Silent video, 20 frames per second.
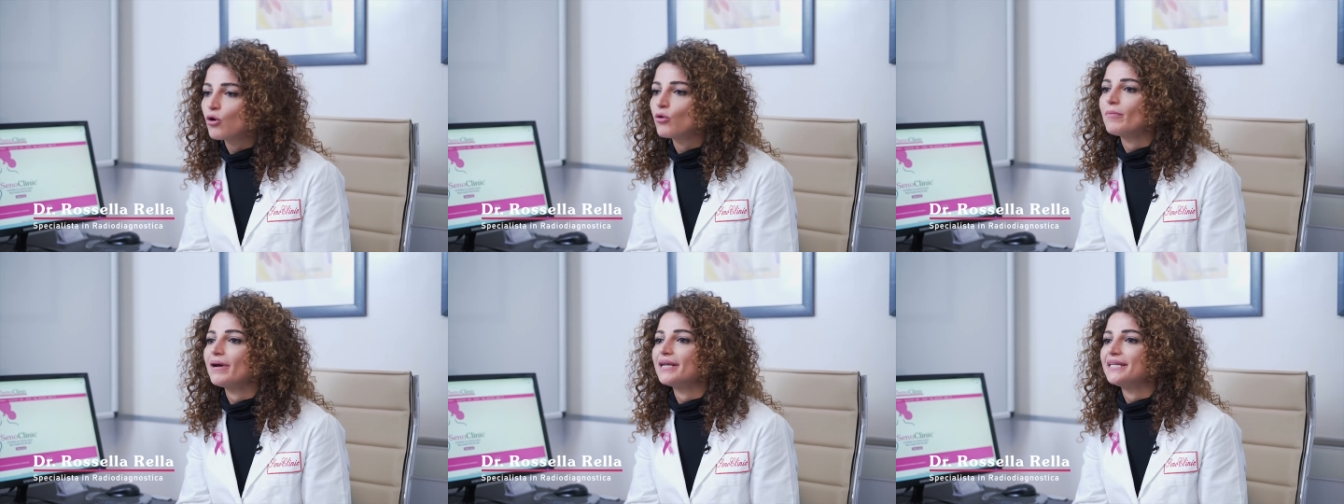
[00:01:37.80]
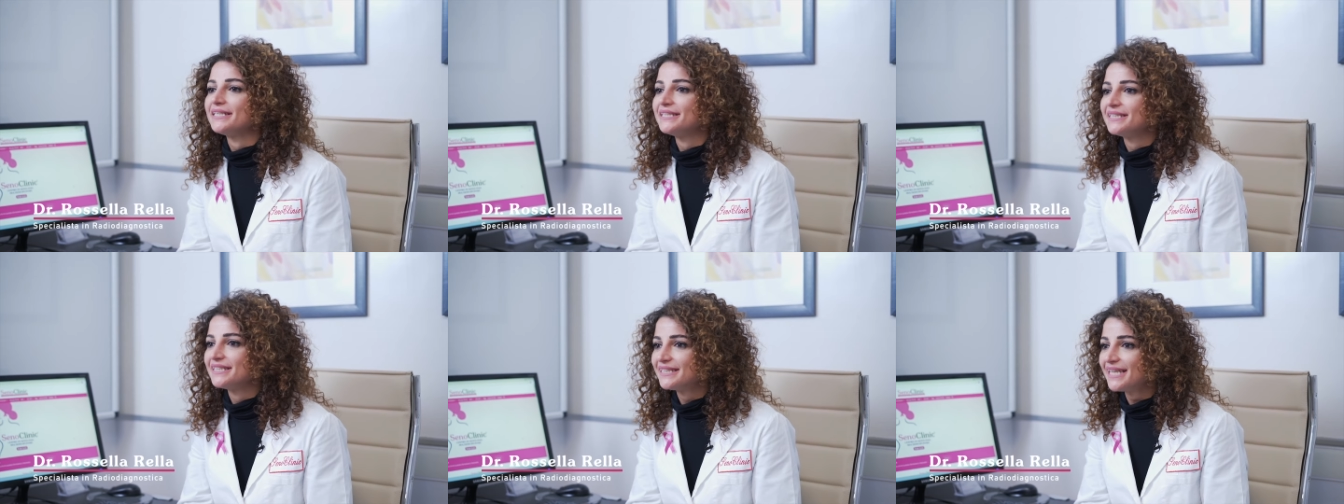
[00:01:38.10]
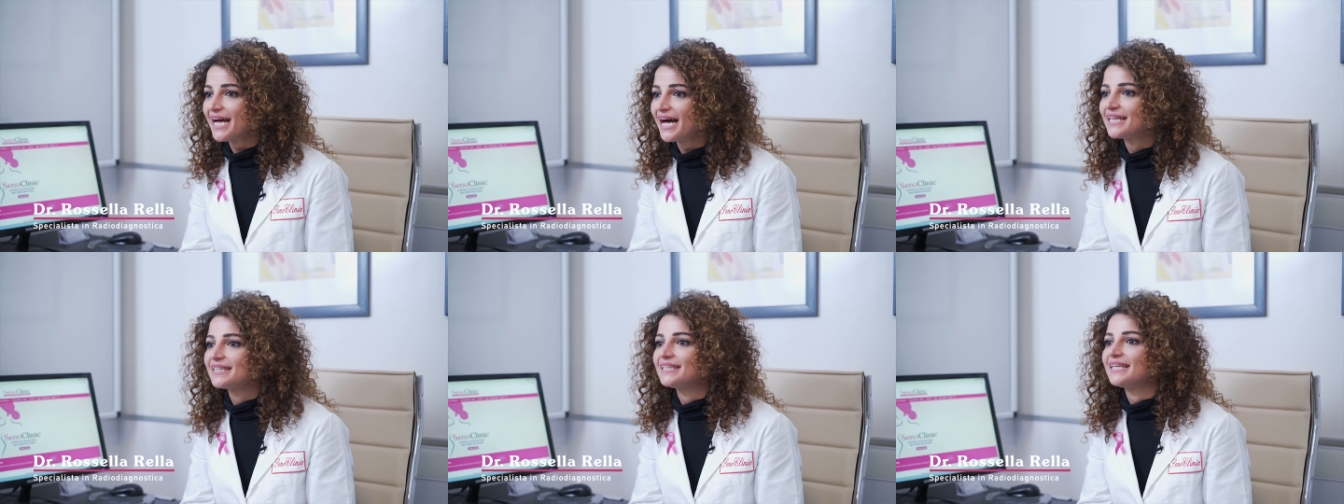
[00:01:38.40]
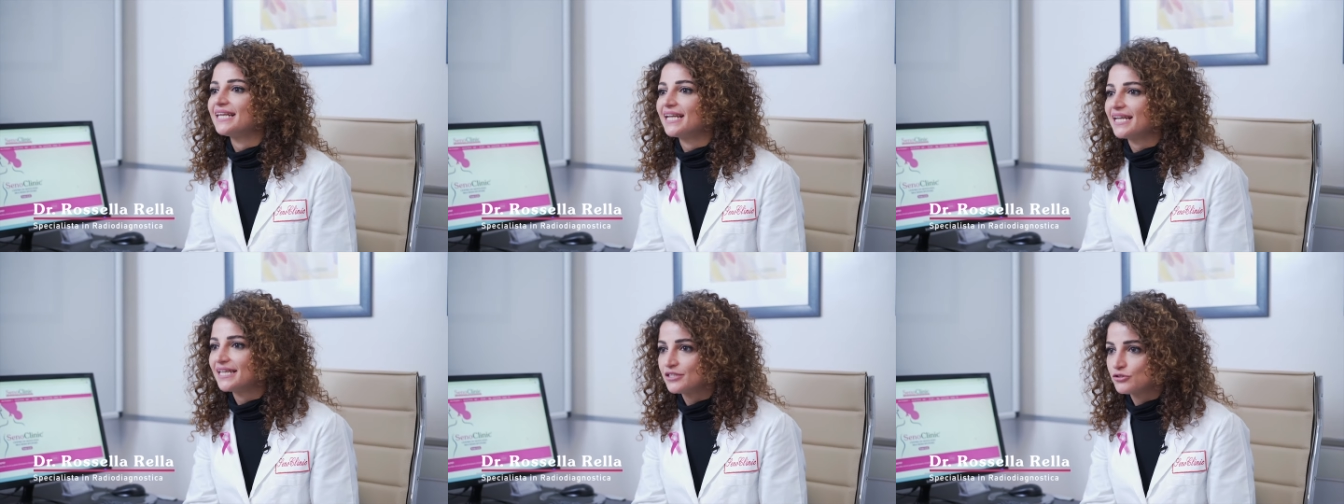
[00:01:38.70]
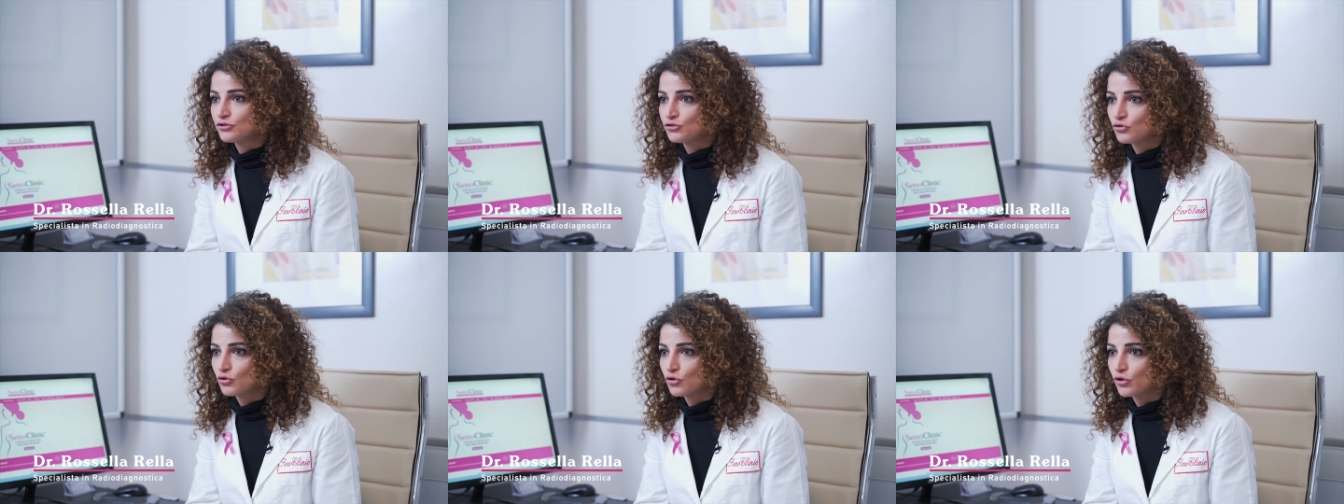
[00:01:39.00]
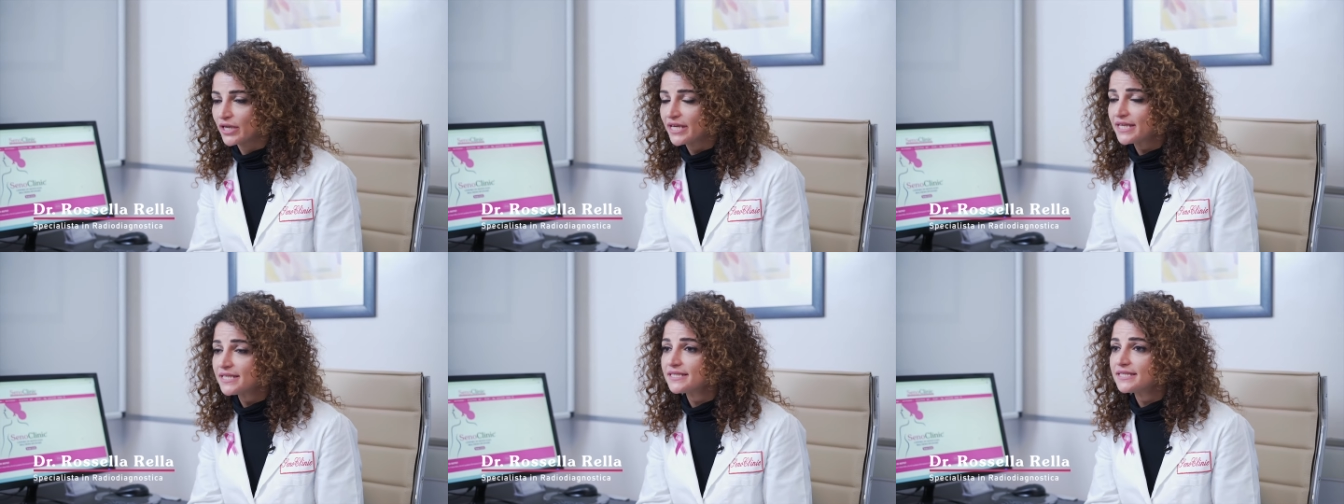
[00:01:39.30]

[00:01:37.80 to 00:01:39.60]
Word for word: o malignità della lesione,